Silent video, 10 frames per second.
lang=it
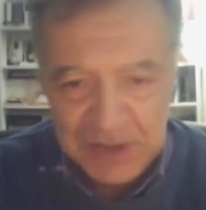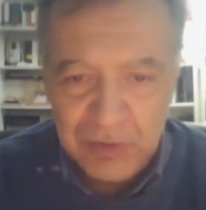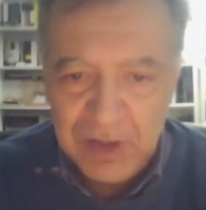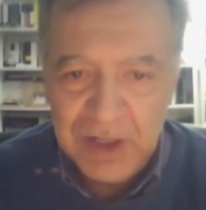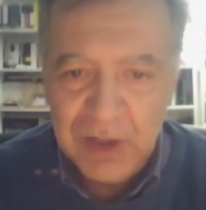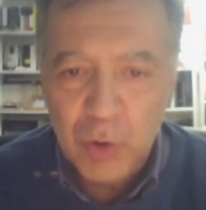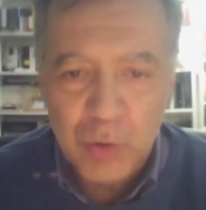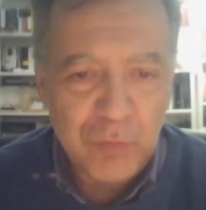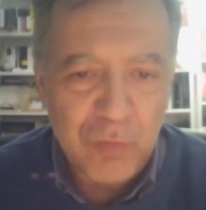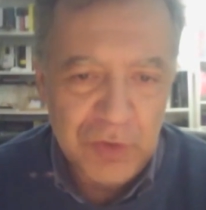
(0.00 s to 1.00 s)
i
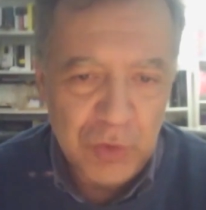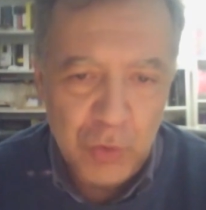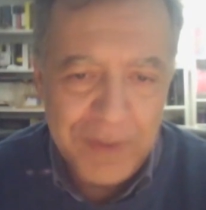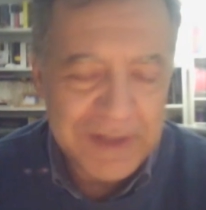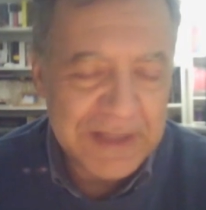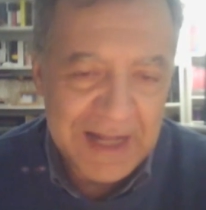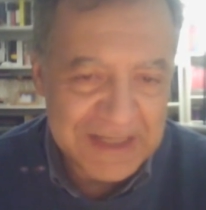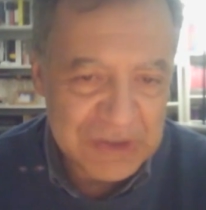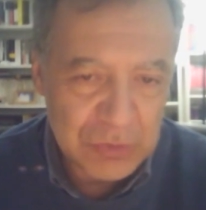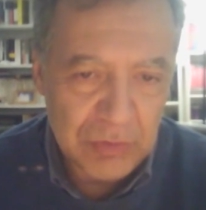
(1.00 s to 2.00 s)
loro fondi documentari che
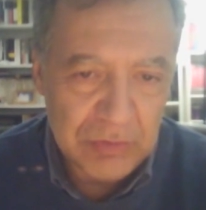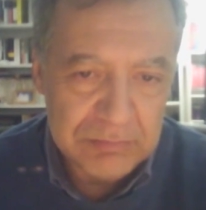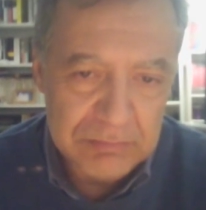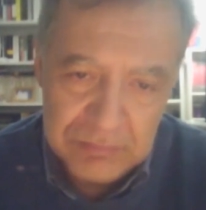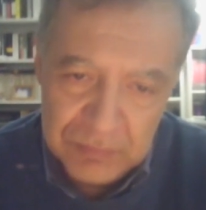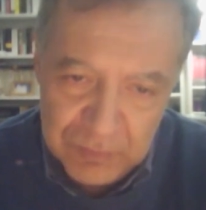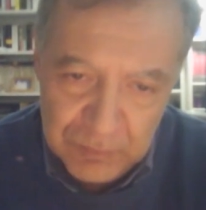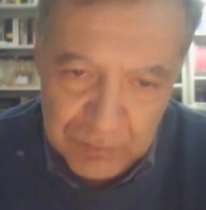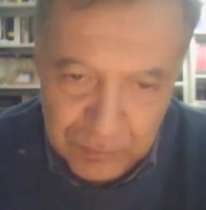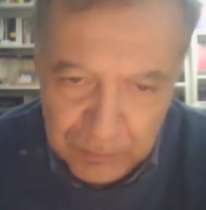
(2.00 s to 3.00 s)
sono
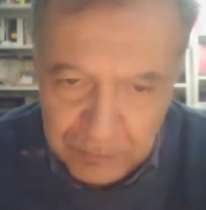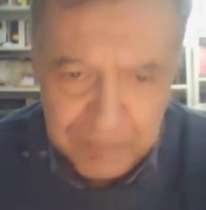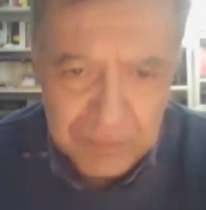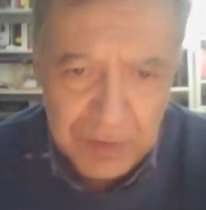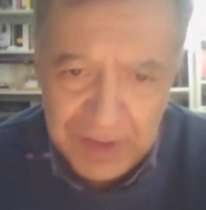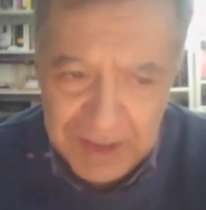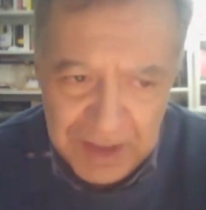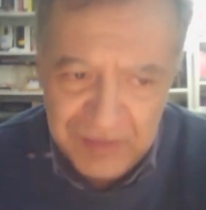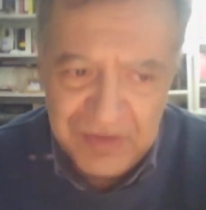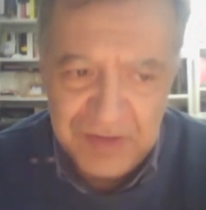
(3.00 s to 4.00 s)
mh, mm, mm,
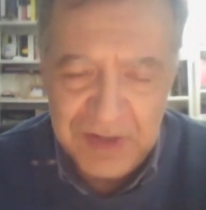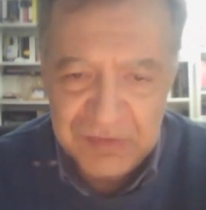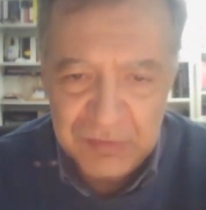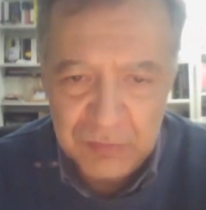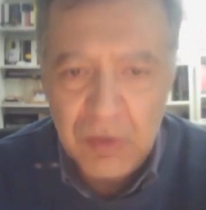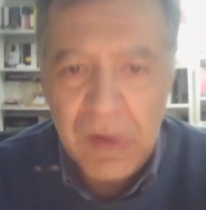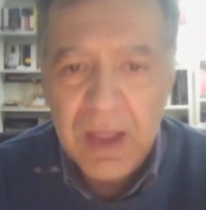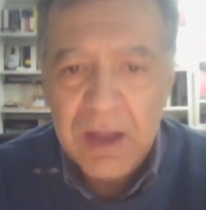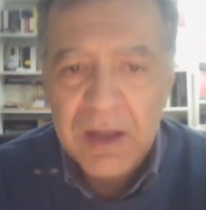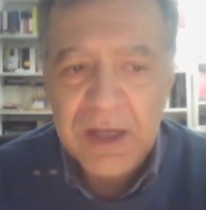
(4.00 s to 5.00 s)
ricchissimi, che sono
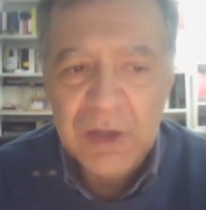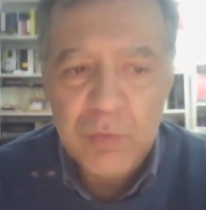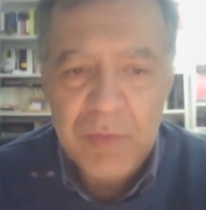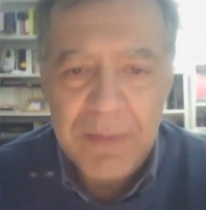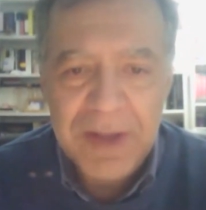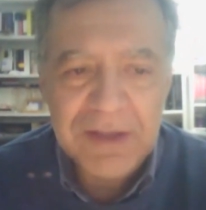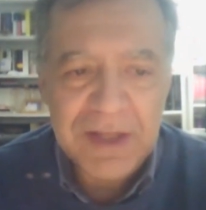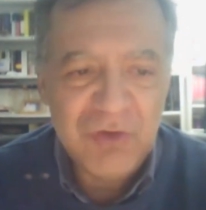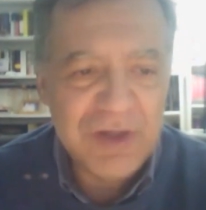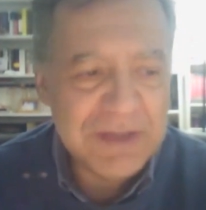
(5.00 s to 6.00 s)
indubbiamente
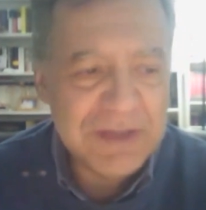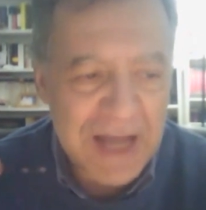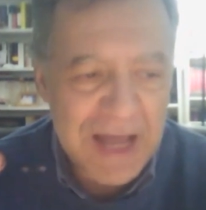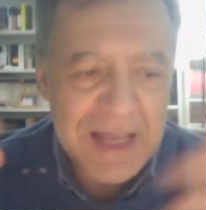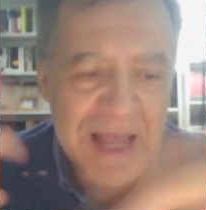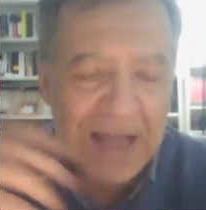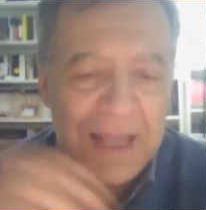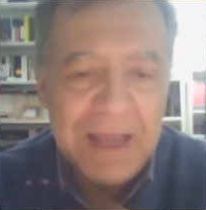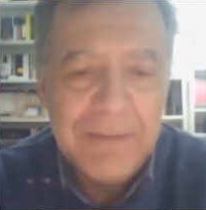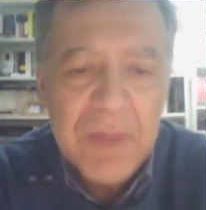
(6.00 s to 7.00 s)
centrali
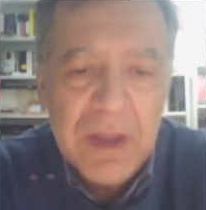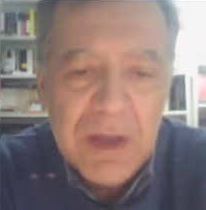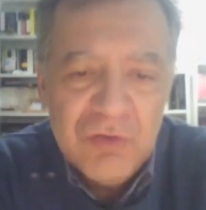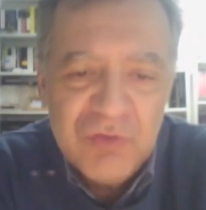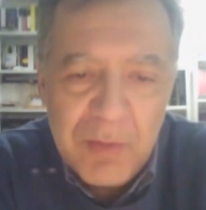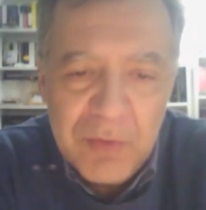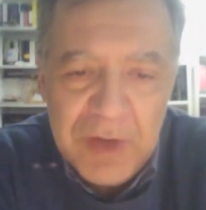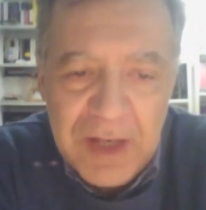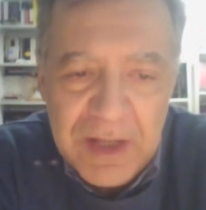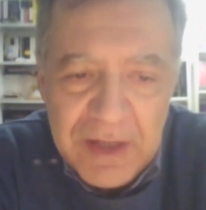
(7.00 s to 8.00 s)
anche diciamo,
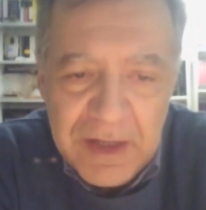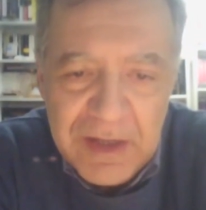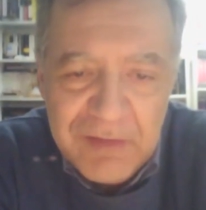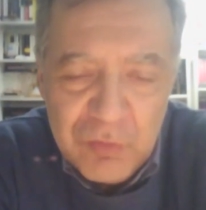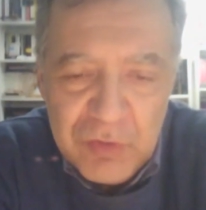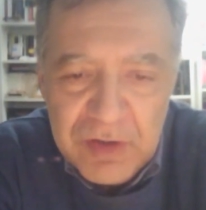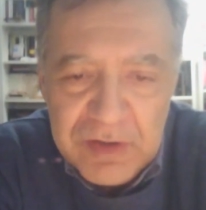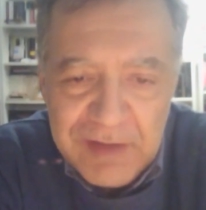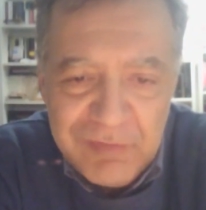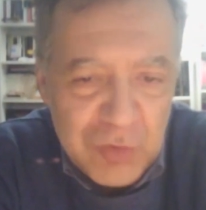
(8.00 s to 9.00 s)
nel, nei, fondi,
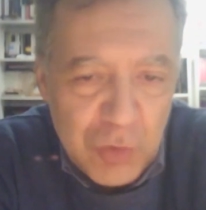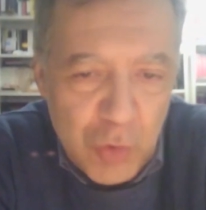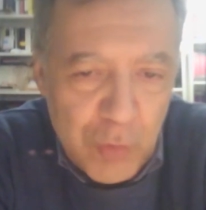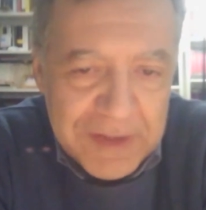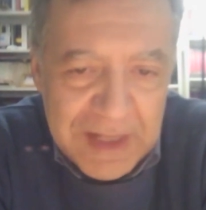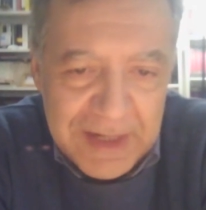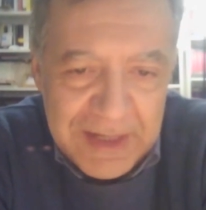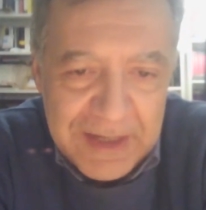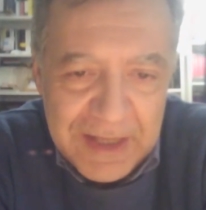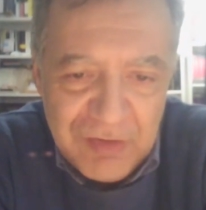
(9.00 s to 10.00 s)
tra i fondi documentali
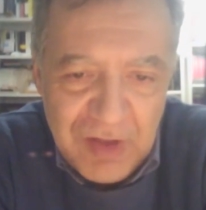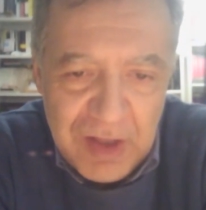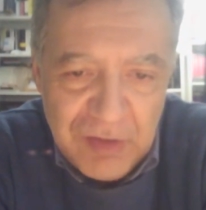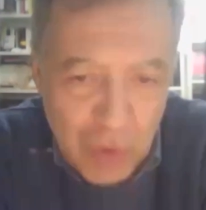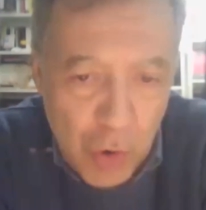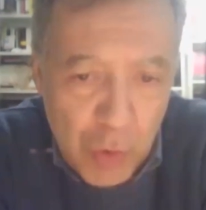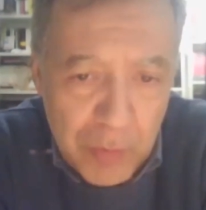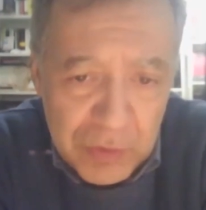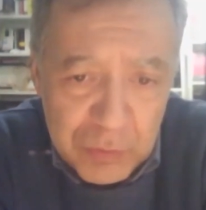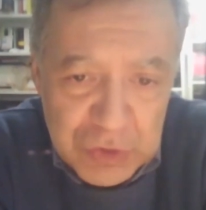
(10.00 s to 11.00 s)
che si, che si, occupano di
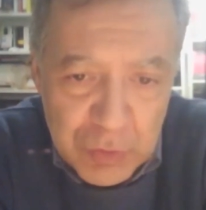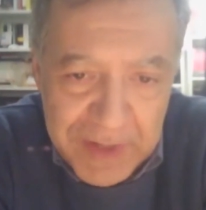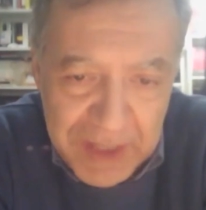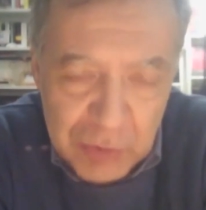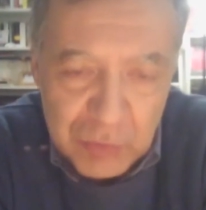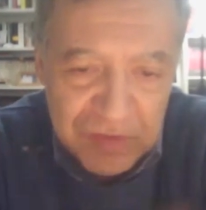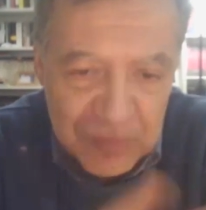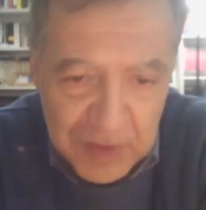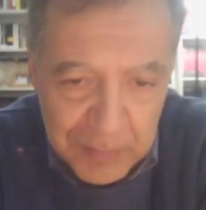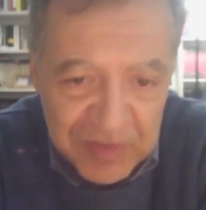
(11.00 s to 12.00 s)
questo periodo, che sono
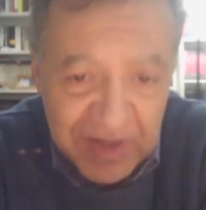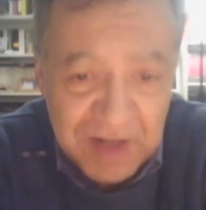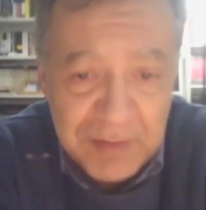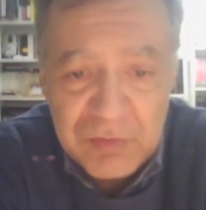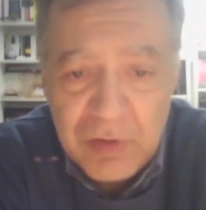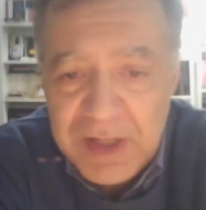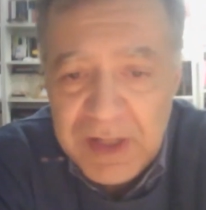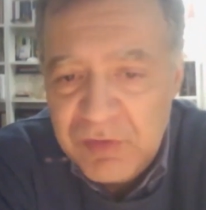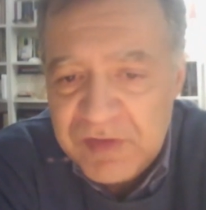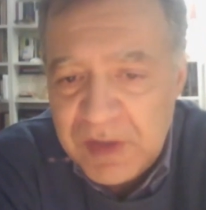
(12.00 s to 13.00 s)
depositati presso l'archivio
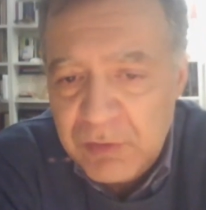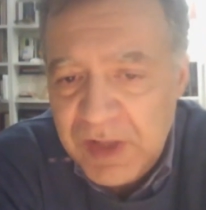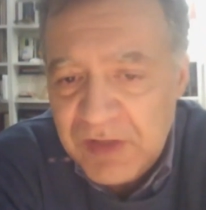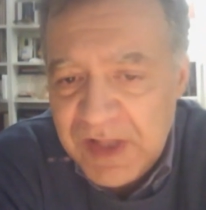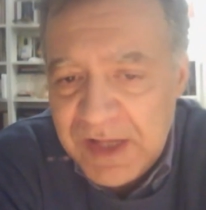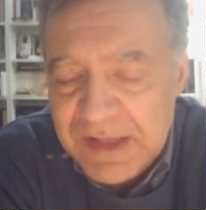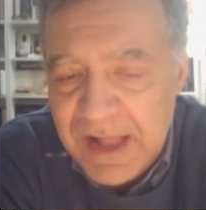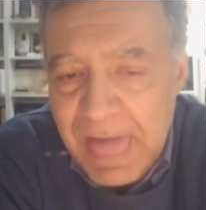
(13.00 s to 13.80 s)
di Stato di Caserta,